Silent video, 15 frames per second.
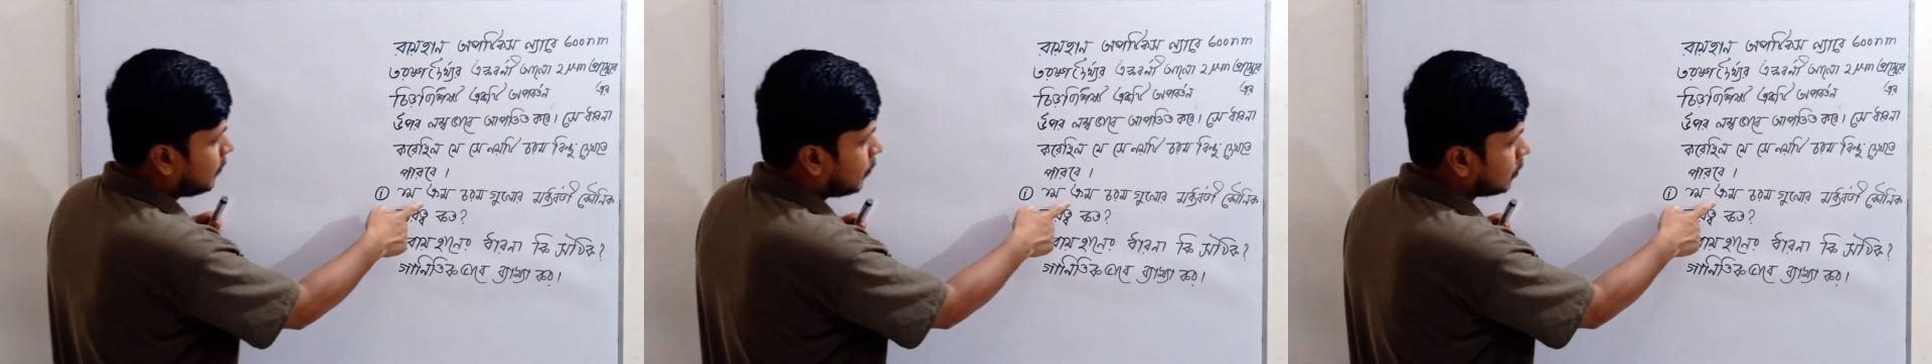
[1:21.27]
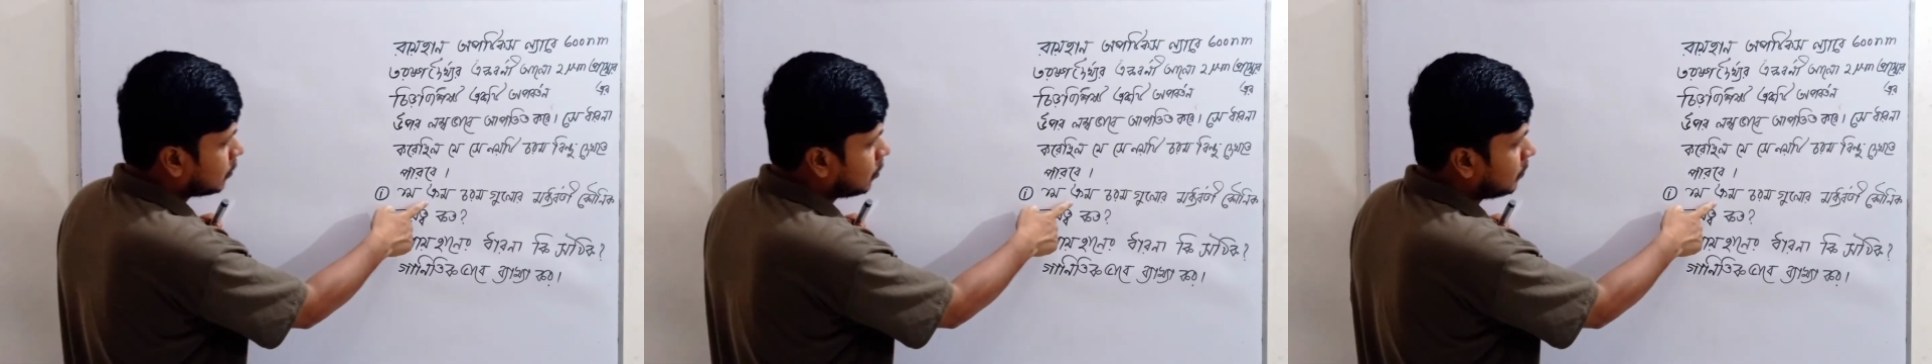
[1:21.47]

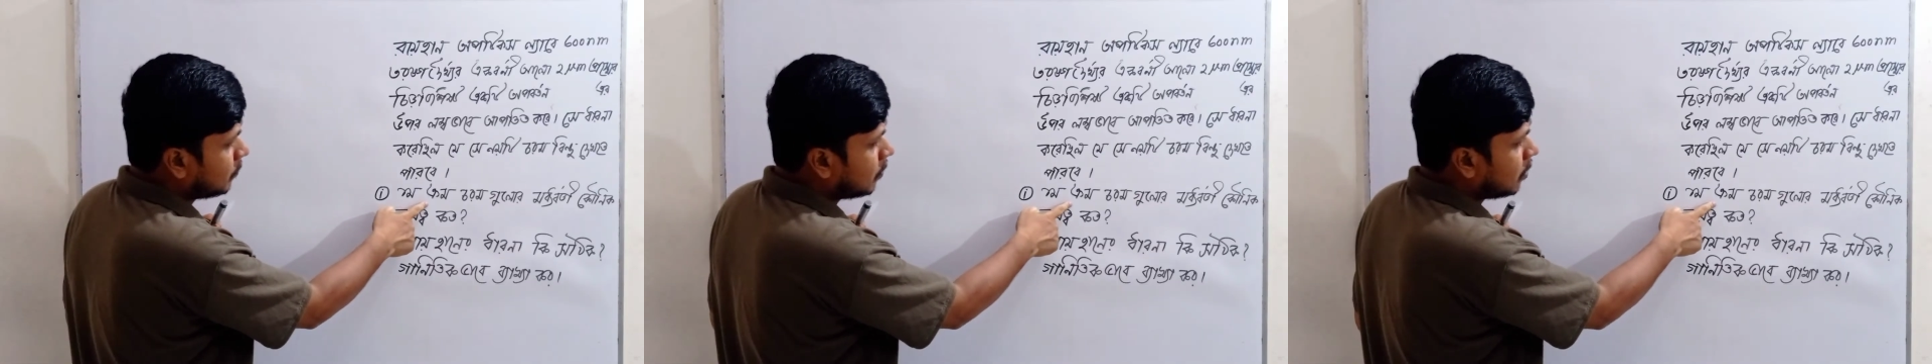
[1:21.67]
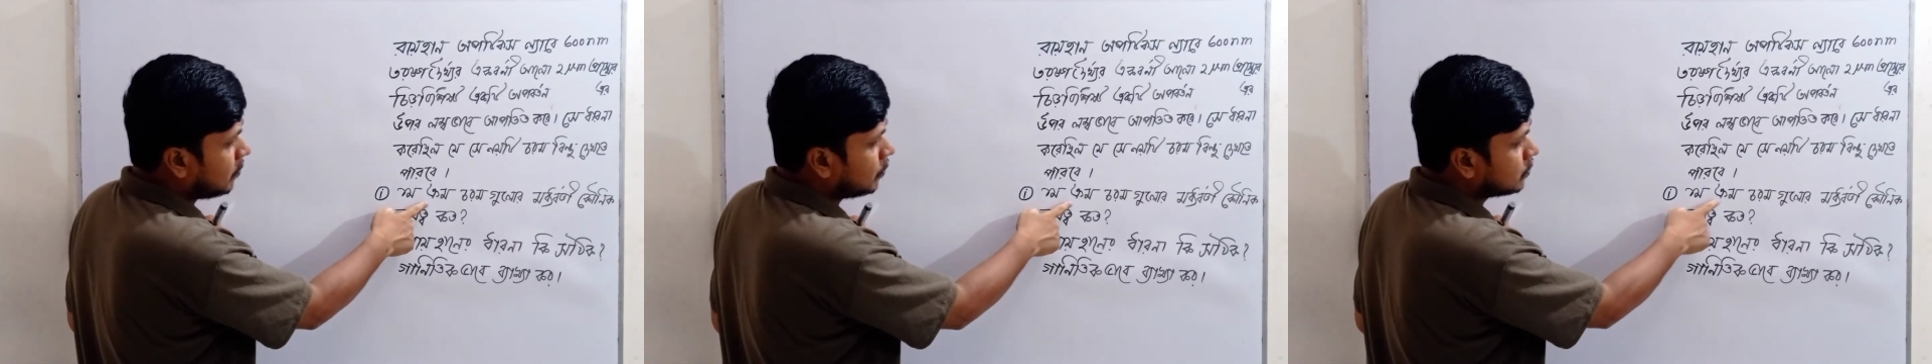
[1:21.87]
প্রথম
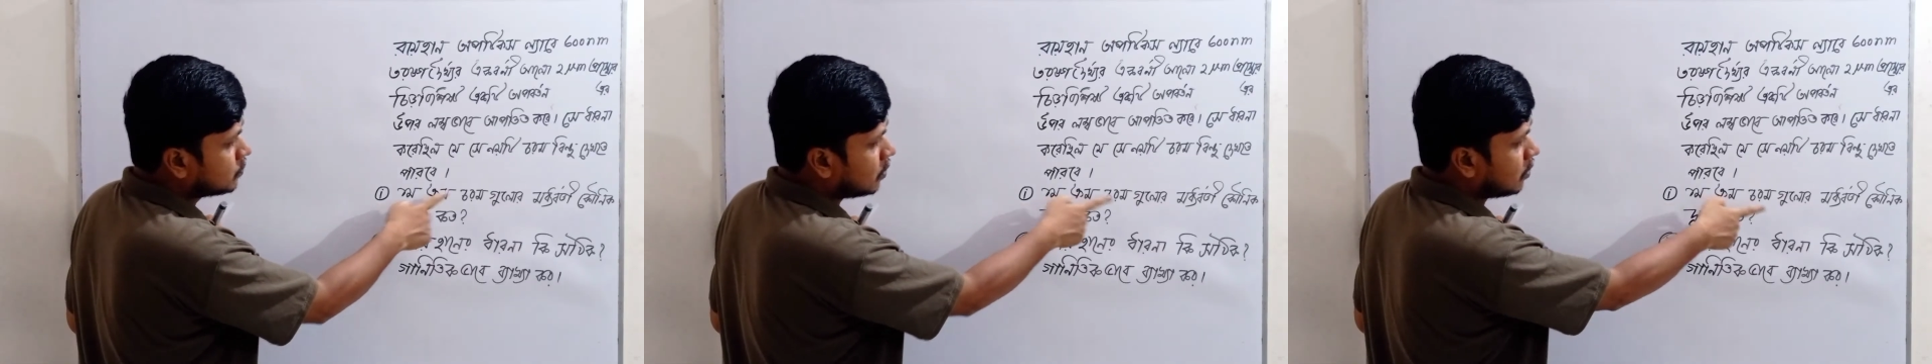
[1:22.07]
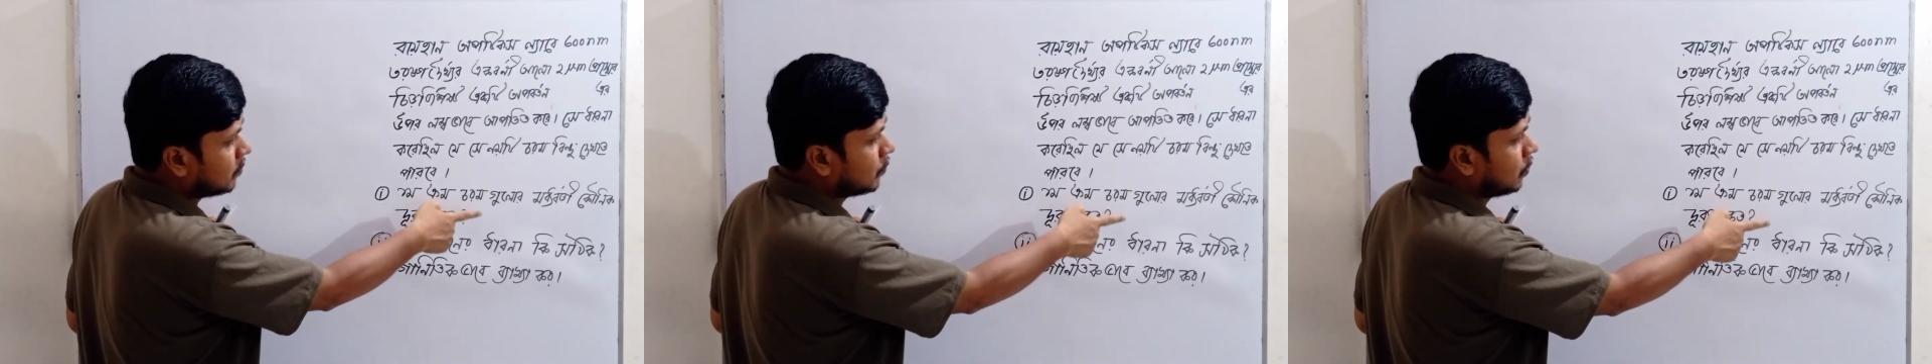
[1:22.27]
ক্রম ও
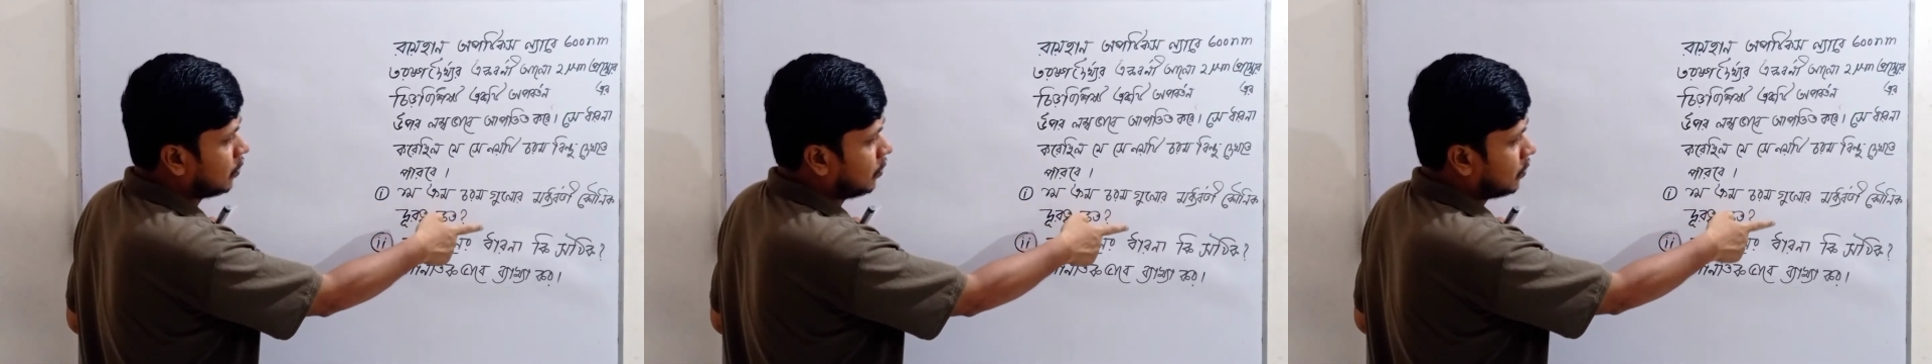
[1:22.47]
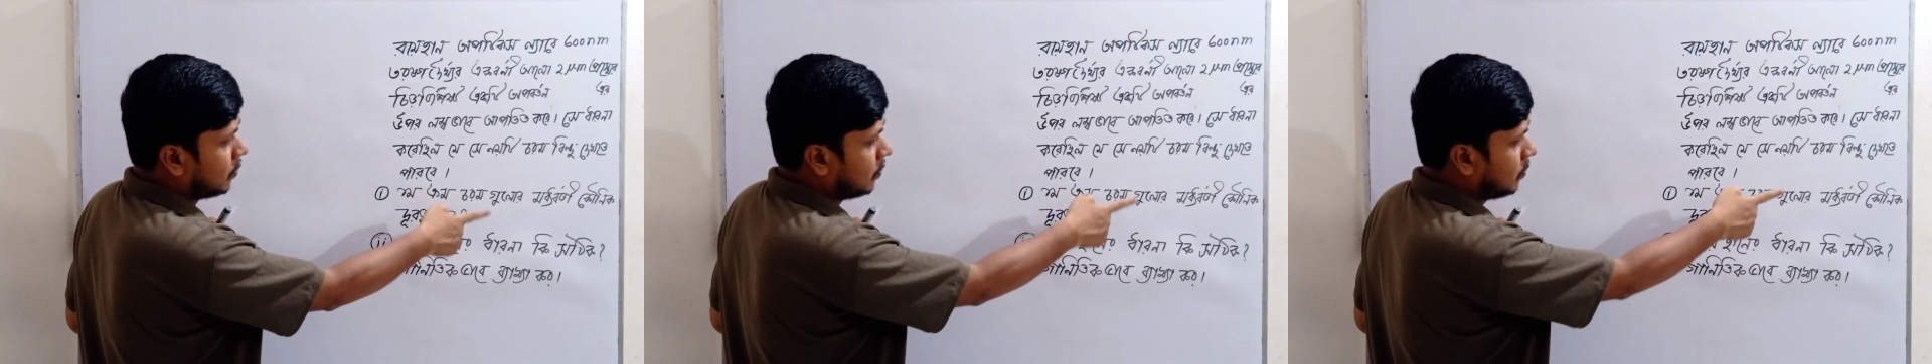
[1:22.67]

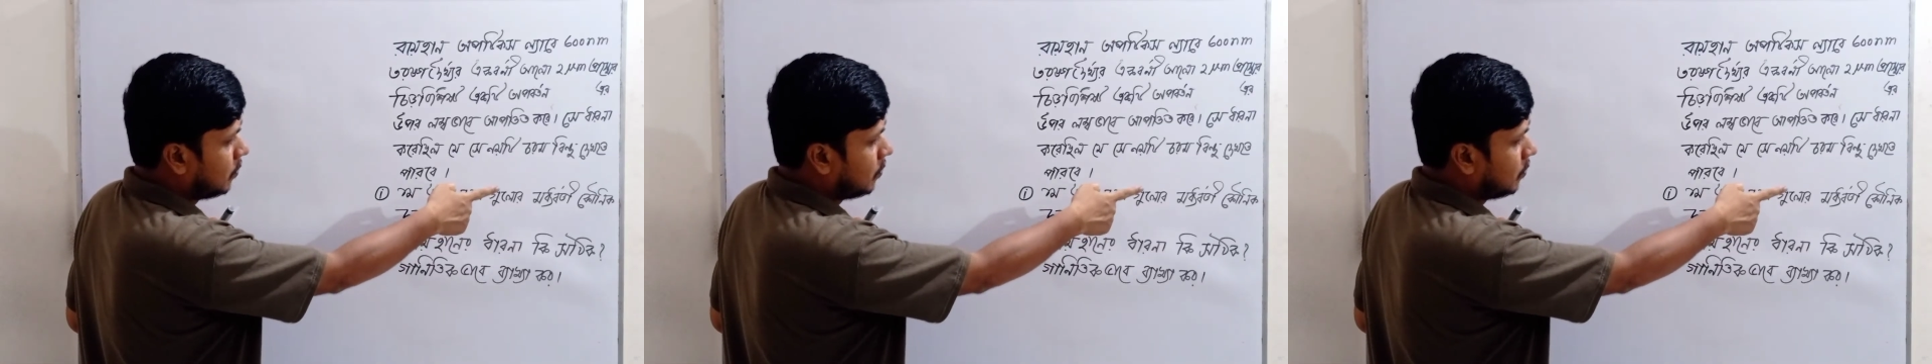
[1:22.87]
চরমগুলোর